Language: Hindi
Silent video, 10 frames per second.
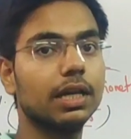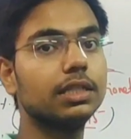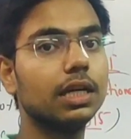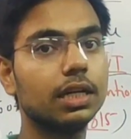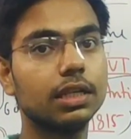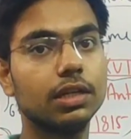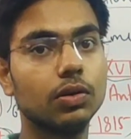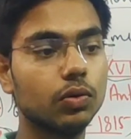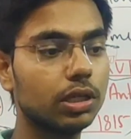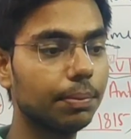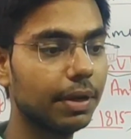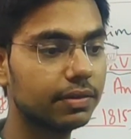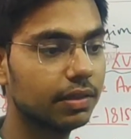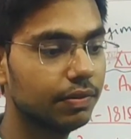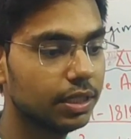जा रही थी उनके पैसे
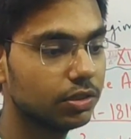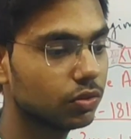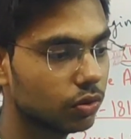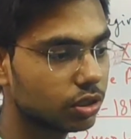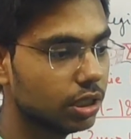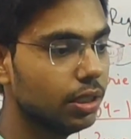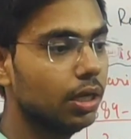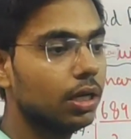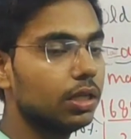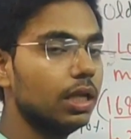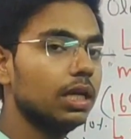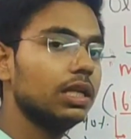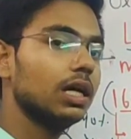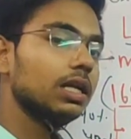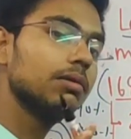वेजेस रोज की डेली जा
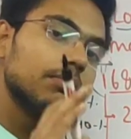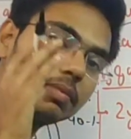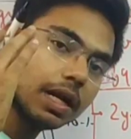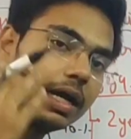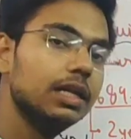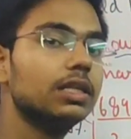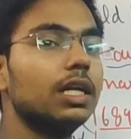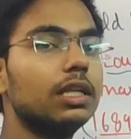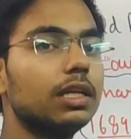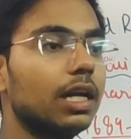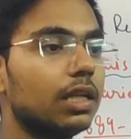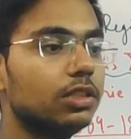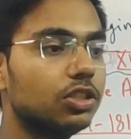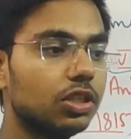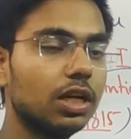रही बढ़ाई नहीं जा रही थी कह रहे थे
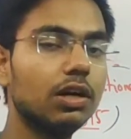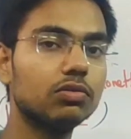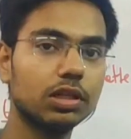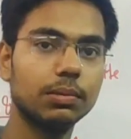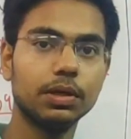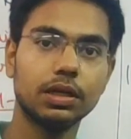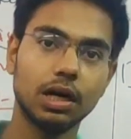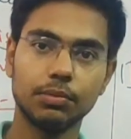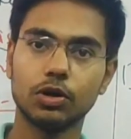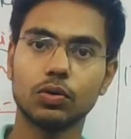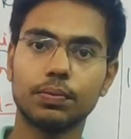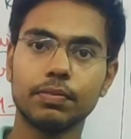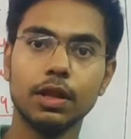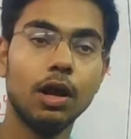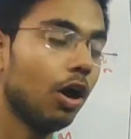जितने में उतने में ही काम करो
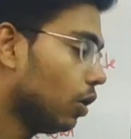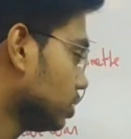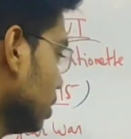और जब